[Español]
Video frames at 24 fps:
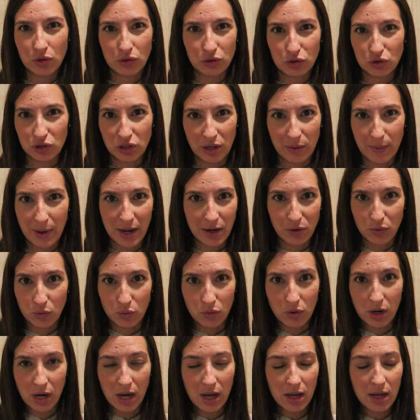no se va
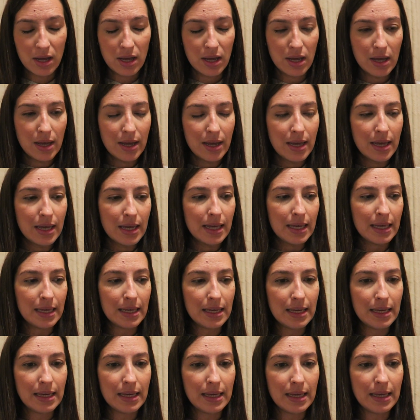nunca
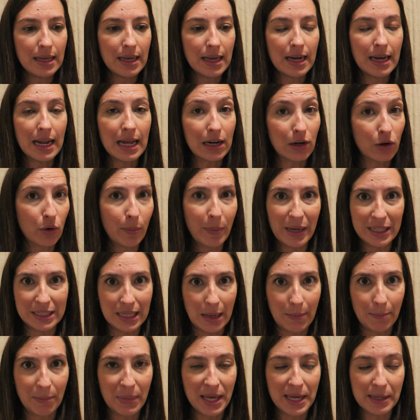y en la ropa
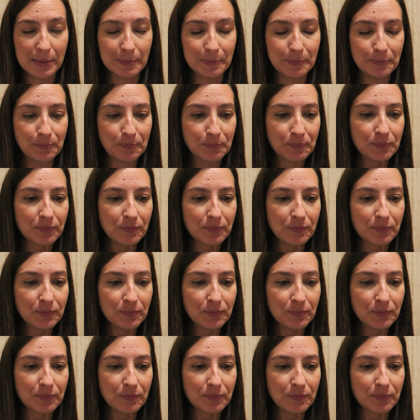también.